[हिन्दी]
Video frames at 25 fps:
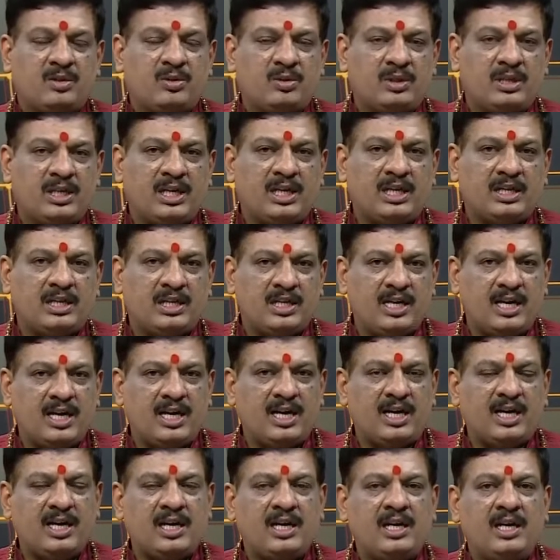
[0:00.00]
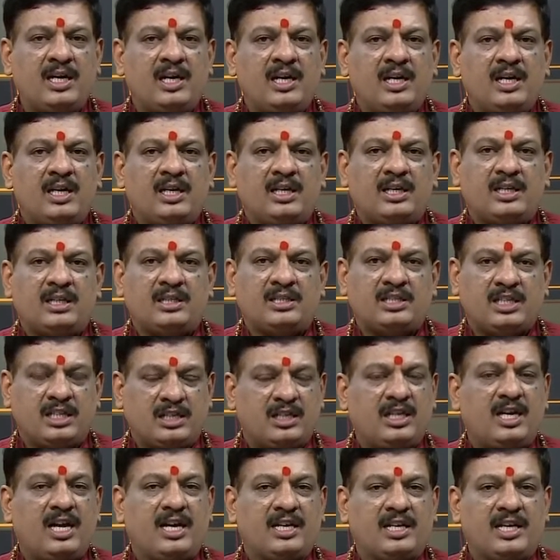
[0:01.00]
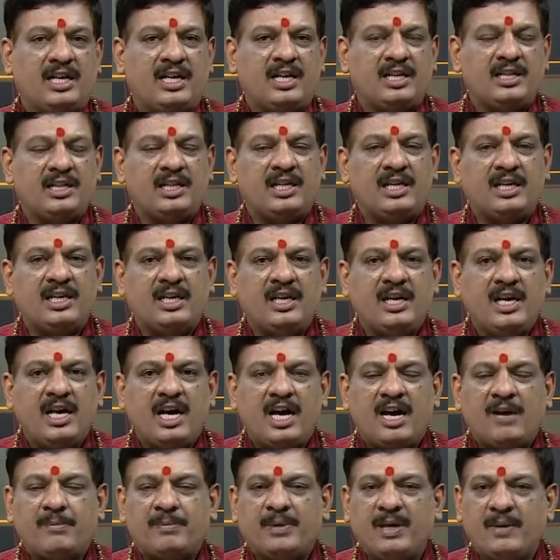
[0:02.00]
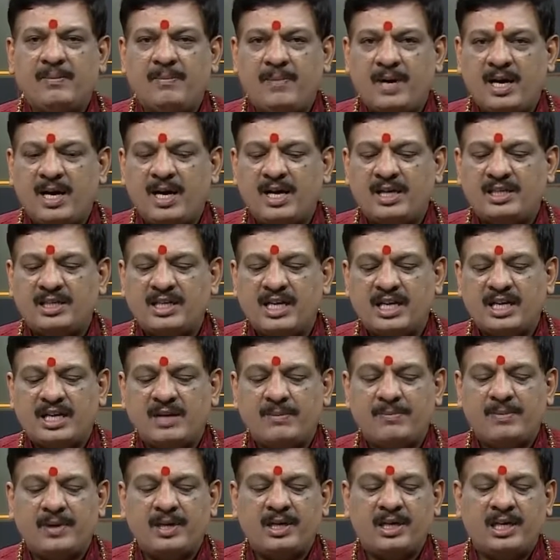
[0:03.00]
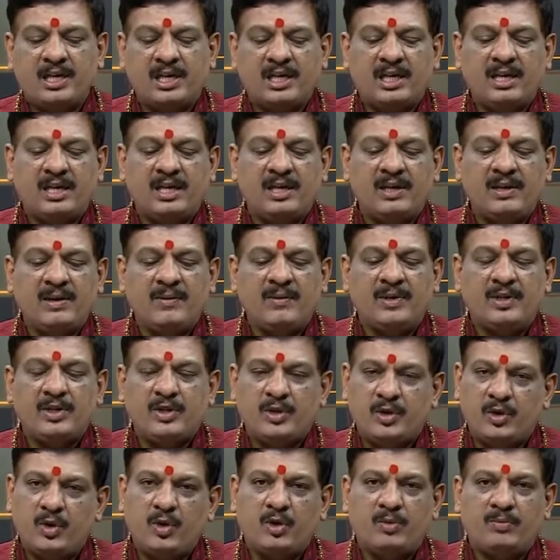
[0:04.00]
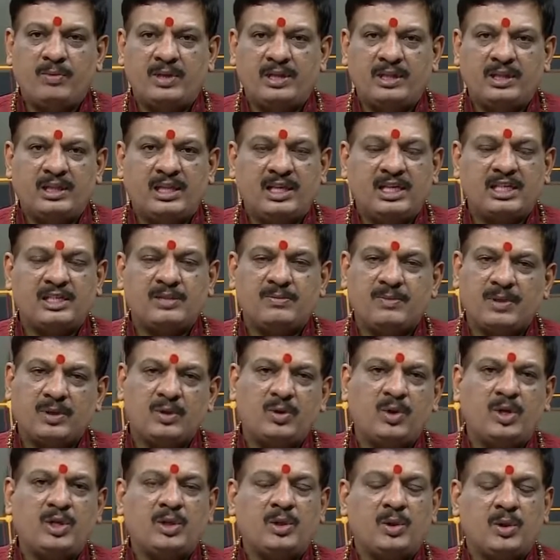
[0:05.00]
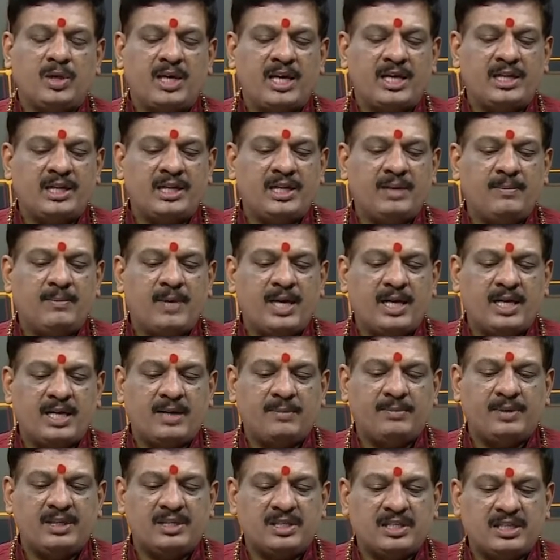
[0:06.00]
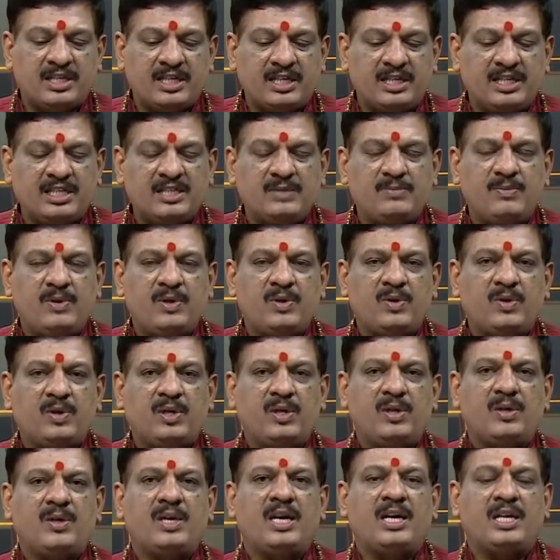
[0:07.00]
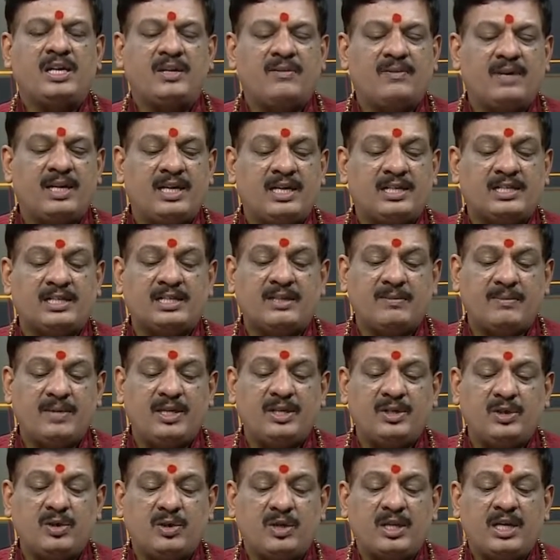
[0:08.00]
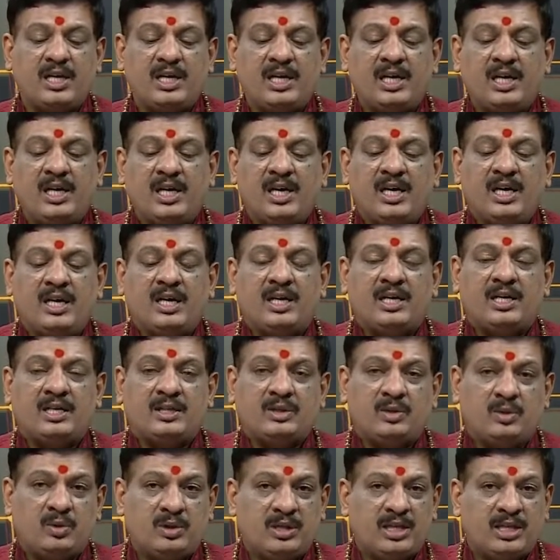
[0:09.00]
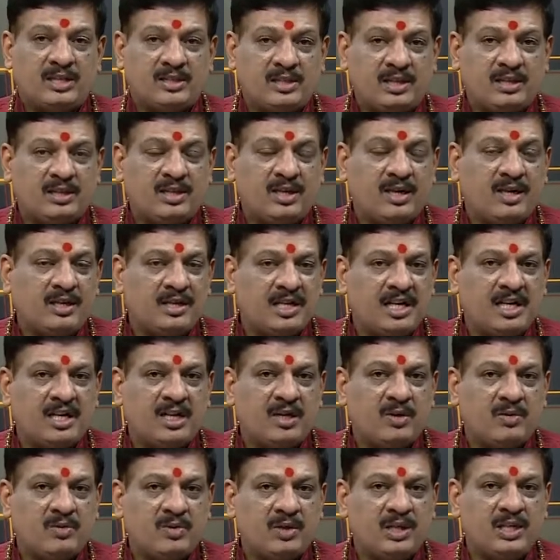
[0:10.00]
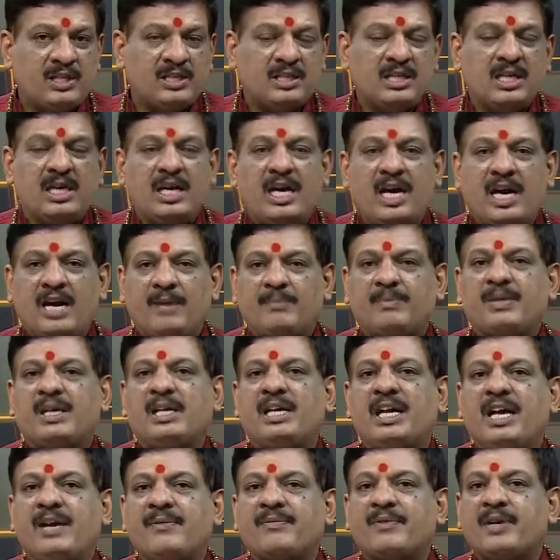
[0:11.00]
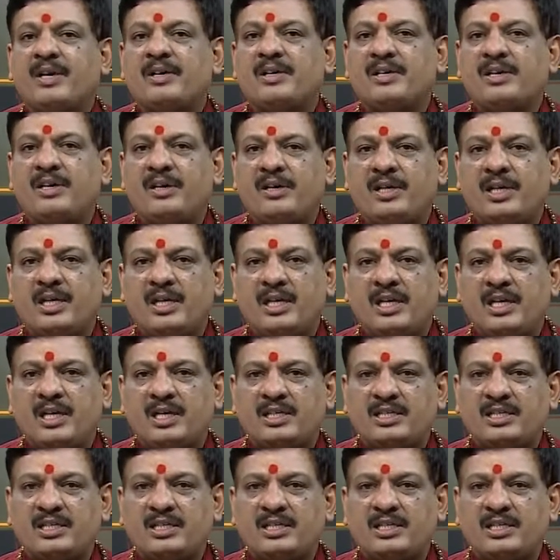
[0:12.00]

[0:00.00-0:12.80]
2018 17 के अंदर आपके बाहर जाके पढ़ने के योग बनते हैं इसमें कोई दोराई नहीं बाहर आपकी स्टडीज़ भी होगी और आने वाला समय जो है 2017 18 19 आपकी लाइफ का टर्निंग ईयर